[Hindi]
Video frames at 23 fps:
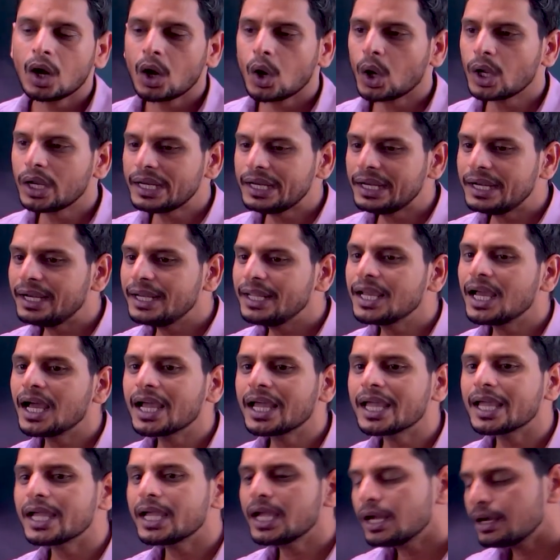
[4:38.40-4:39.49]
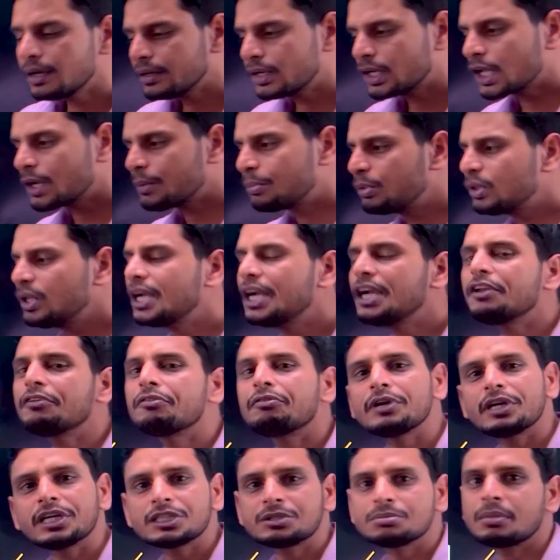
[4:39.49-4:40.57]
थे और इंडिया के
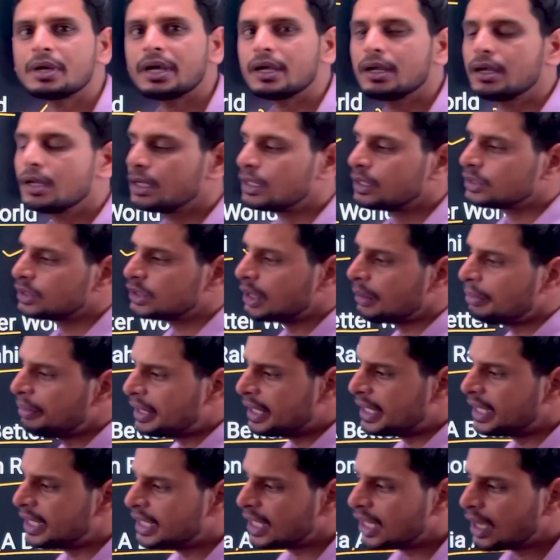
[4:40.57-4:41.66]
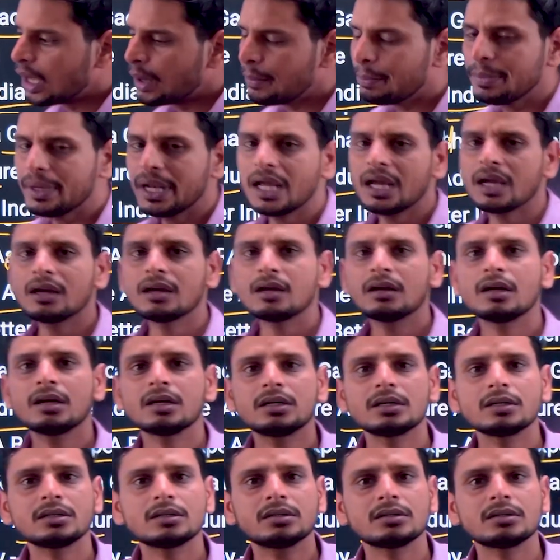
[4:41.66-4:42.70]
टर्बुलेंट फेज में जब इंडिया अपने